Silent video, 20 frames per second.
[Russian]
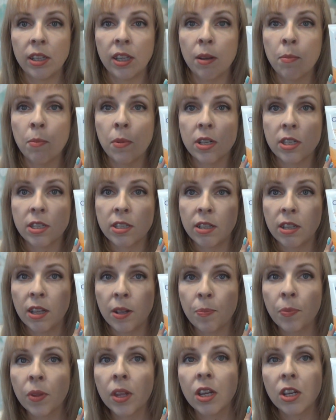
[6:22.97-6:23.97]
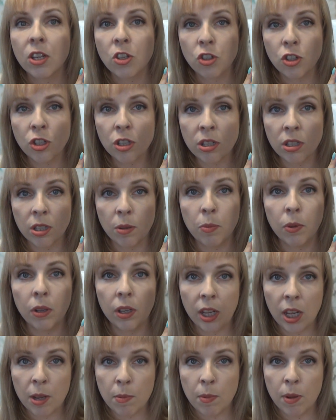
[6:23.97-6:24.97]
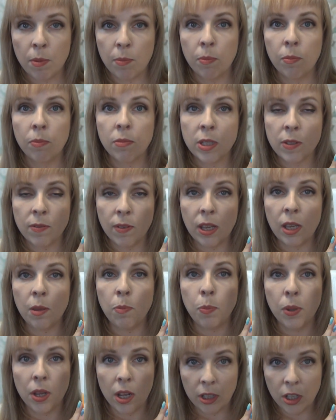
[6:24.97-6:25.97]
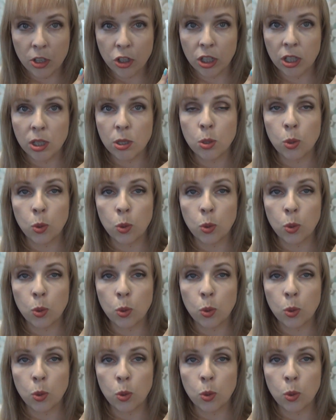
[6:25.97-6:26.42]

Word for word: Я мазала жирным кремом свои пяточки,